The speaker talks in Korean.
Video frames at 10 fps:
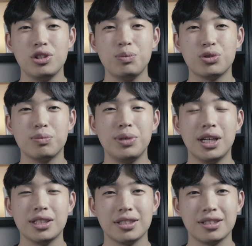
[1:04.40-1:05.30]
취업
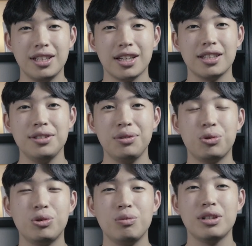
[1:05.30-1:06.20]
준비하시는데 큰
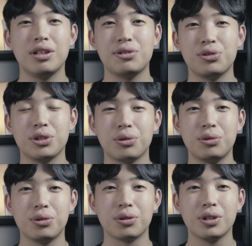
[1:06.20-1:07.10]
도움이 될 수
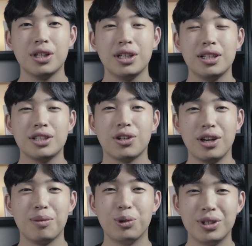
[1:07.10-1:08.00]
있도록
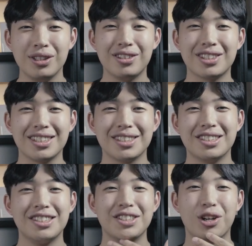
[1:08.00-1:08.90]
저의 모든 거를
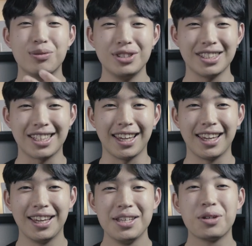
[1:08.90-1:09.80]

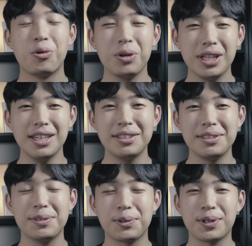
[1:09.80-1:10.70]
여러분들께 공개해
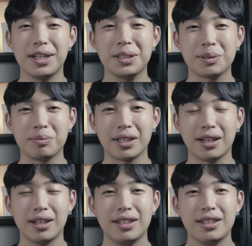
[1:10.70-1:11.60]
드리도록
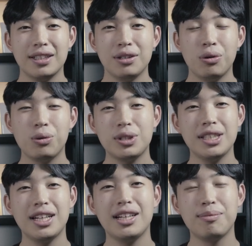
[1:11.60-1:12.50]
하겠습니다.
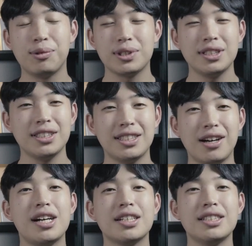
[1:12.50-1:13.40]
혹시나 모르는
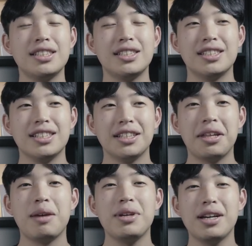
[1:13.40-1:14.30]
상황을
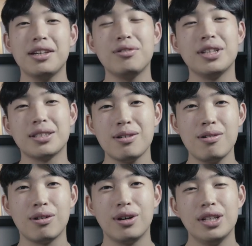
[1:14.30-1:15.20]
대비하기
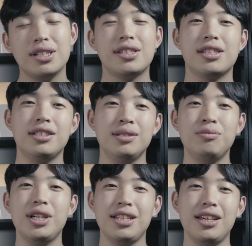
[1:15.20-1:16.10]
위해서
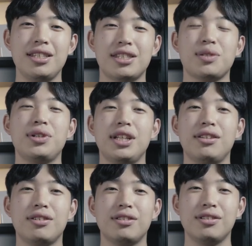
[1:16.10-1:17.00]
지금 회사에
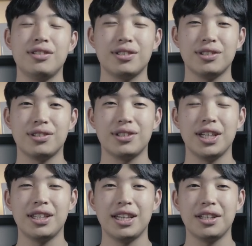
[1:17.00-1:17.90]
지원했던
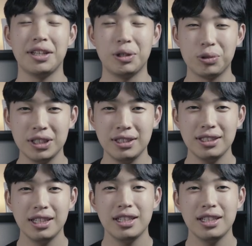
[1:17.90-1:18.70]
거에 대한 내용은